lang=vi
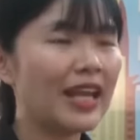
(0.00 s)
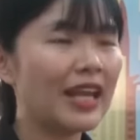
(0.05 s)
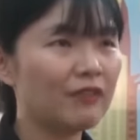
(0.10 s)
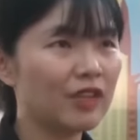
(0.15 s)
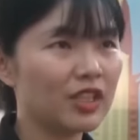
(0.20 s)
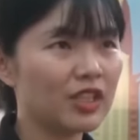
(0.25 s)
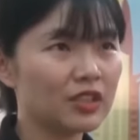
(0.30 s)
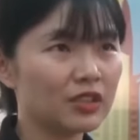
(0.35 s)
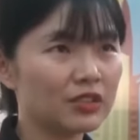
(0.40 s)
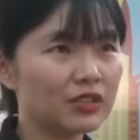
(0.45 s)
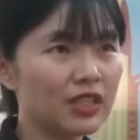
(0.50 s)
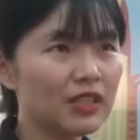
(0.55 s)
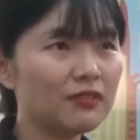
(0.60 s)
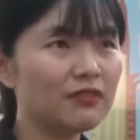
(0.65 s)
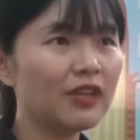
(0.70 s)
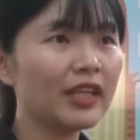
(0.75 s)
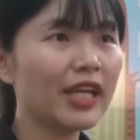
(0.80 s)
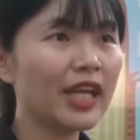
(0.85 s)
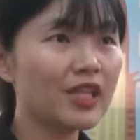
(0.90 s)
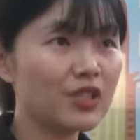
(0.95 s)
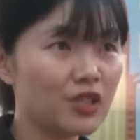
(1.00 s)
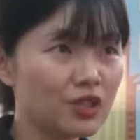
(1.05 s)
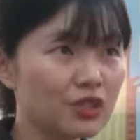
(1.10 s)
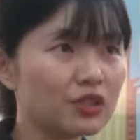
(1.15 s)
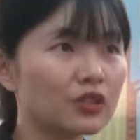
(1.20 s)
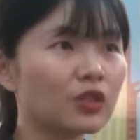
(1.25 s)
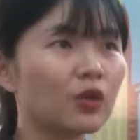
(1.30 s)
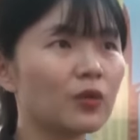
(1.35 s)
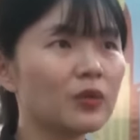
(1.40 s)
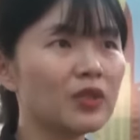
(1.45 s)
làm việc trực tiếp với các
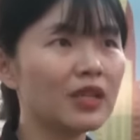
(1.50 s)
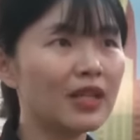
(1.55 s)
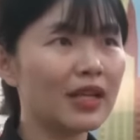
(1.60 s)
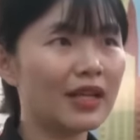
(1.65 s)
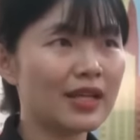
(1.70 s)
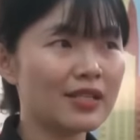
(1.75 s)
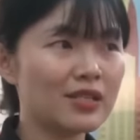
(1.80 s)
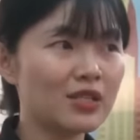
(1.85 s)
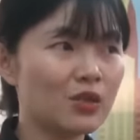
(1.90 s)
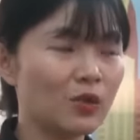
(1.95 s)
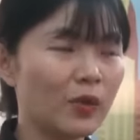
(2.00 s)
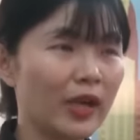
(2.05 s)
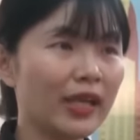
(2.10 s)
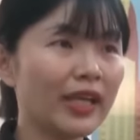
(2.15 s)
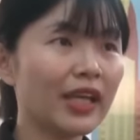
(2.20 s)
trường cũng như là lãnh sự